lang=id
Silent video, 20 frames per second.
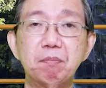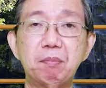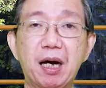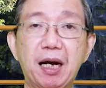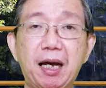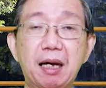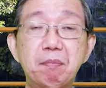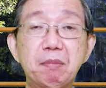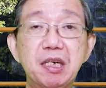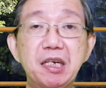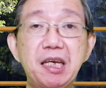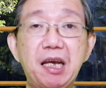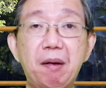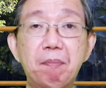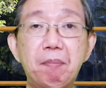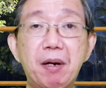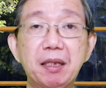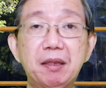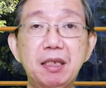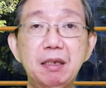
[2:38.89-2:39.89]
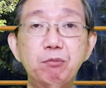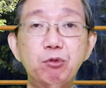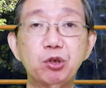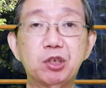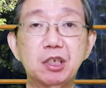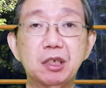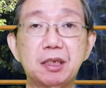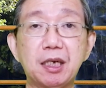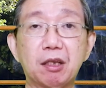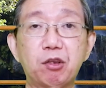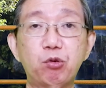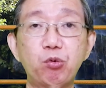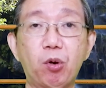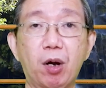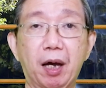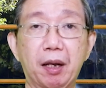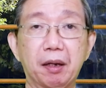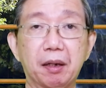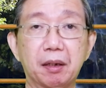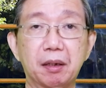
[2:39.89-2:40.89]
bahkan menikmati mujizat
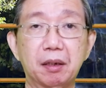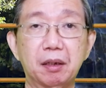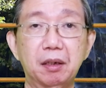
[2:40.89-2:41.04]
Tuhan.